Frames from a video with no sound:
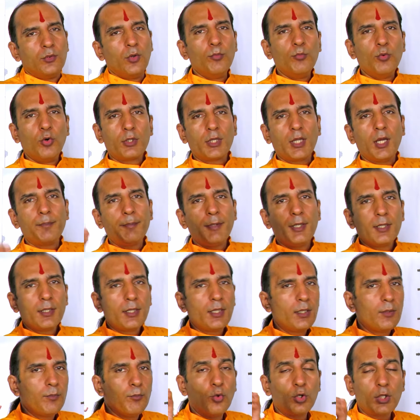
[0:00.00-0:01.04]
तो मोटापे
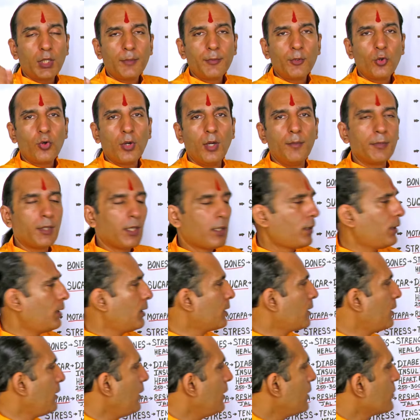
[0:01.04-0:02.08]
के मोटापे को कम करने
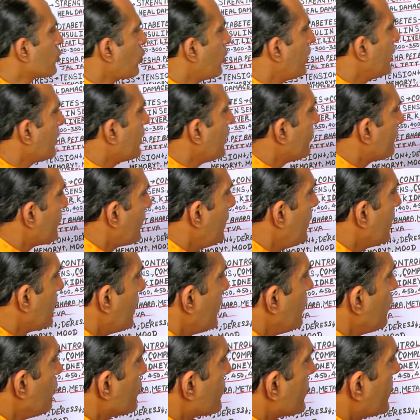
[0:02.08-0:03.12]
के लिए चोले की फली का
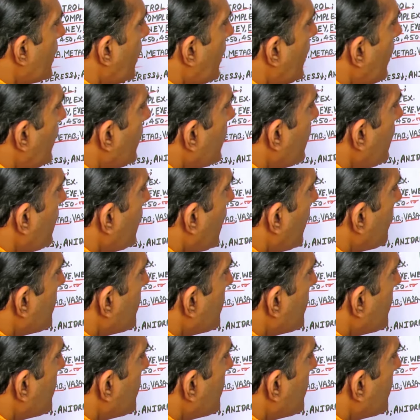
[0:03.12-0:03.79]
यूज़ क्या है कि